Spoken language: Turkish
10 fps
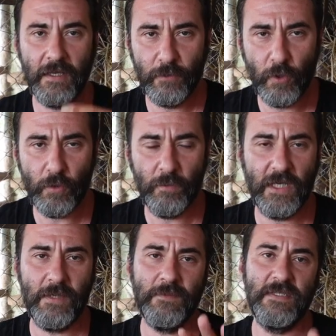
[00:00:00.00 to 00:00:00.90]

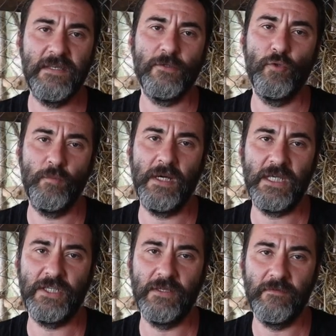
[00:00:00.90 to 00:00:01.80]
yorumlayıp size sunmak
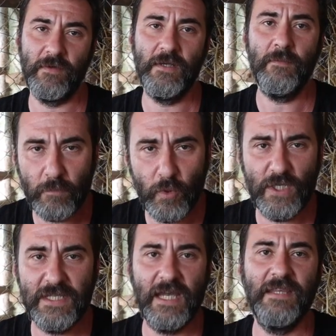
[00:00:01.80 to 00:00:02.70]
için varım. Bunu
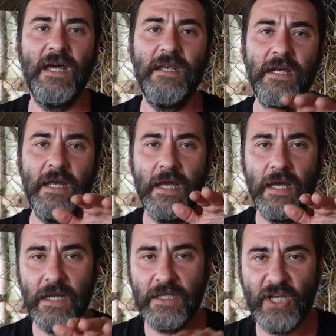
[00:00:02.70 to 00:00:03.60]
izleyenler
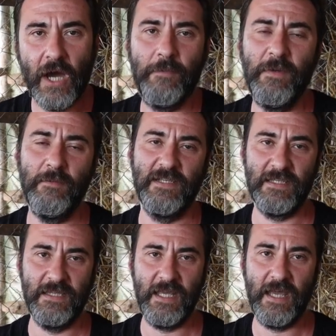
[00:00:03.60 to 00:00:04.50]

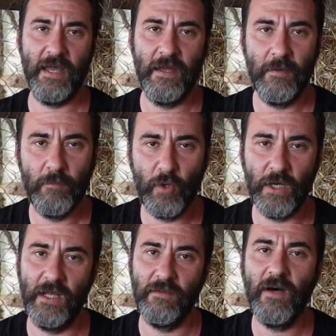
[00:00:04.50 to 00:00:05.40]
çarpılmasın diye bu
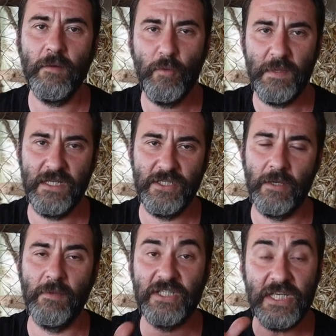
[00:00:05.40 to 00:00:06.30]
kanal var. Bu birinci
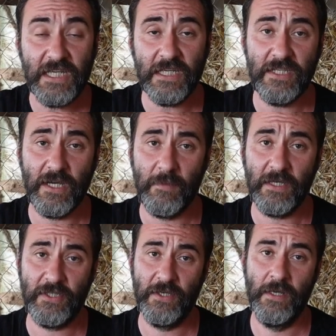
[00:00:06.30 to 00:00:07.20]
amaç. İkinci
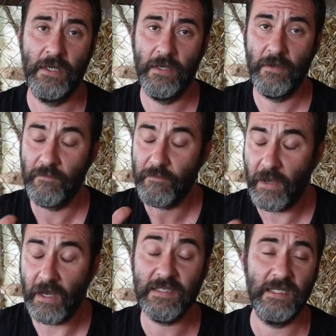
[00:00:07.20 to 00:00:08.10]
amaç
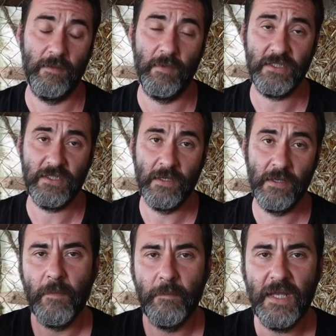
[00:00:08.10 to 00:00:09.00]
ve asıl amaç
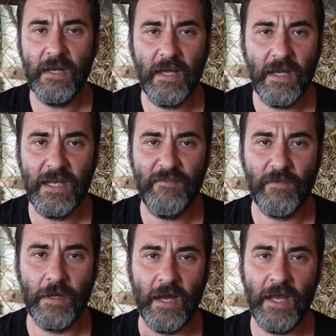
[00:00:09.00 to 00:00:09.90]
bir hayalim
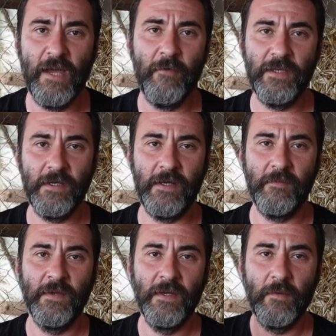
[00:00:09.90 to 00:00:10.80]
var. I have a dream.
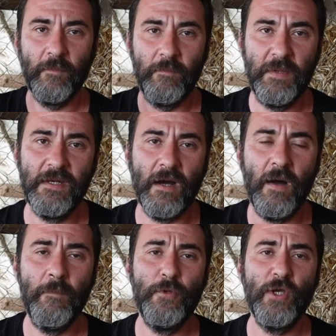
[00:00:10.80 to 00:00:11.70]
Bir
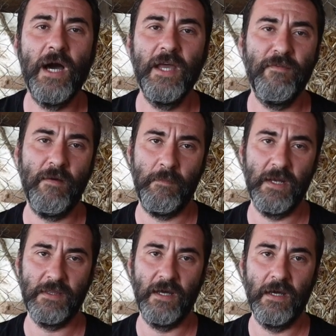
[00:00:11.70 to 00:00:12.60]
ampute hayvan
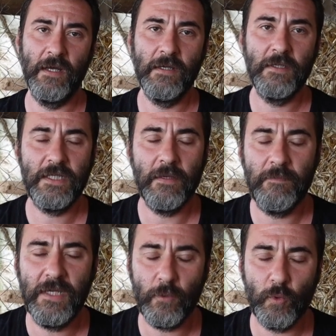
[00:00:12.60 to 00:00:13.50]
barınağı
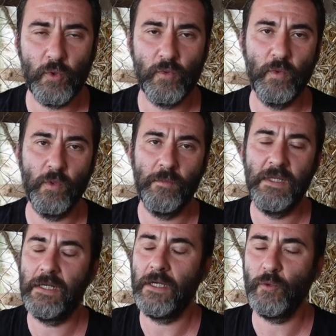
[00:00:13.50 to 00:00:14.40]
işte bir uzvu,
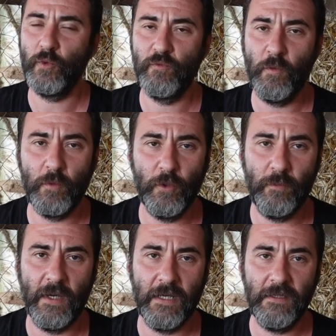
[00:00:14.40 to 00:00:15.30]
birkaç uzvu
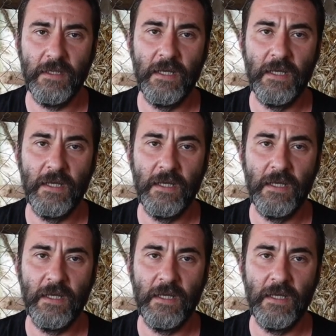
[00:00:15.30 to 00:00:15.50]
bulunmayan